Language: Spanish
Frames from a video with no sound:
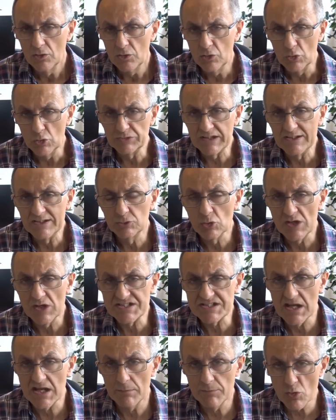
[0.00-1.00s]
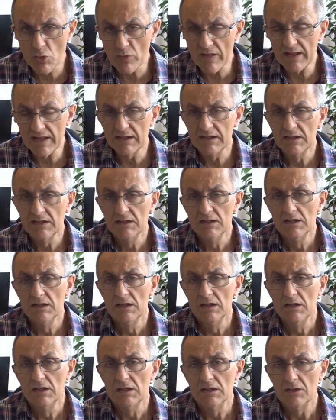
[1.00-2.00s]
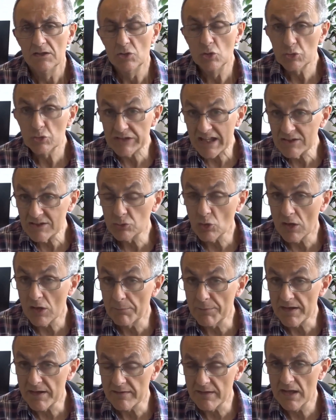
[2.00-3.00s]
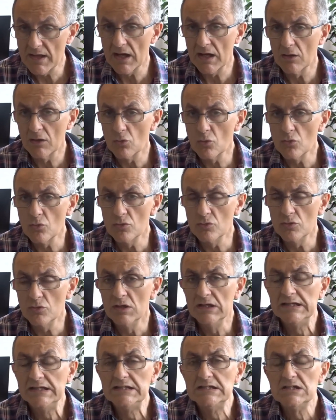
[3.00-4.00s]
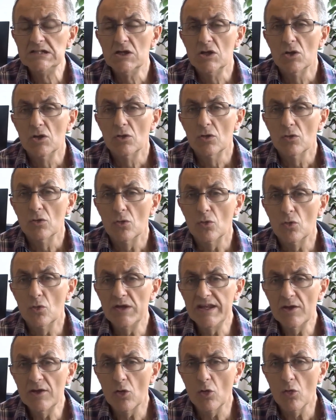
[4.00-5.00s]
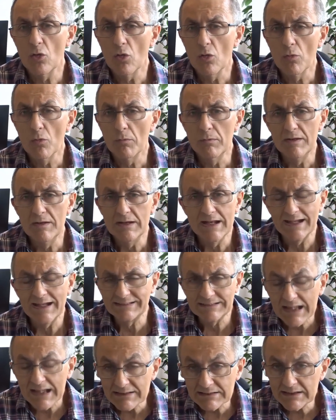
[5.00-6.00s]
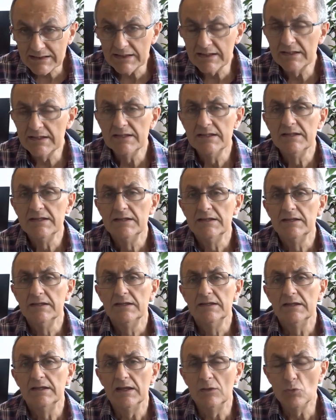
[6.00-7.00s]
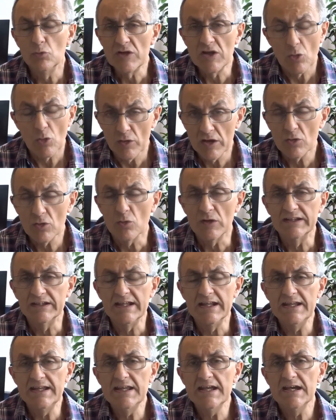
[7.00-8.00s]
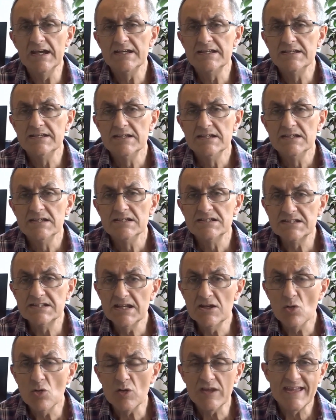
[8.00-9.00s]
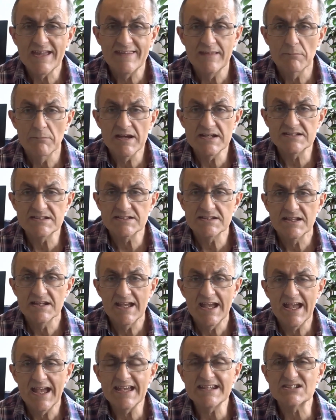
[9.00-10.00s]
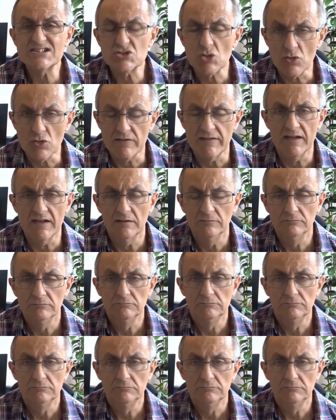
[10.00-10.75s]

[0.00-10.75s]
No tanto que sea viuda, no tanto que perdiera un, un hijo lactante, el único hijo que tenía, sino que además es sorda.